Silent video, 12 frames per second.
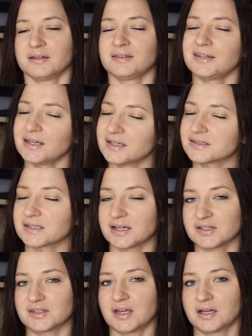nie jest
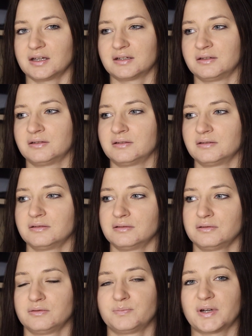aż tak,
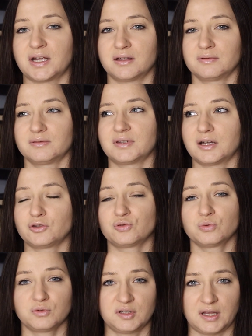yy, tak
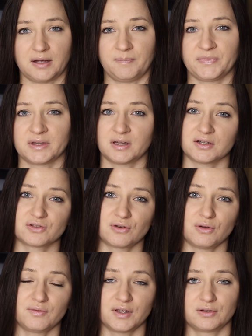trudne
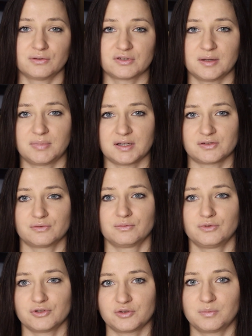aczkolwiek no żebra
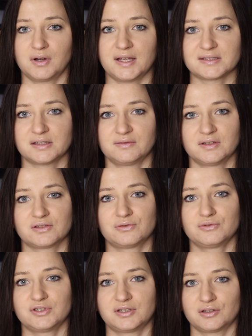są dość bolesne, więc
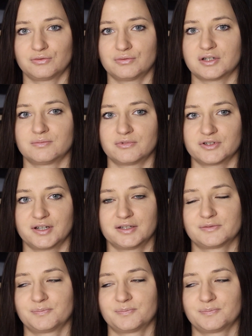duży tatuaż może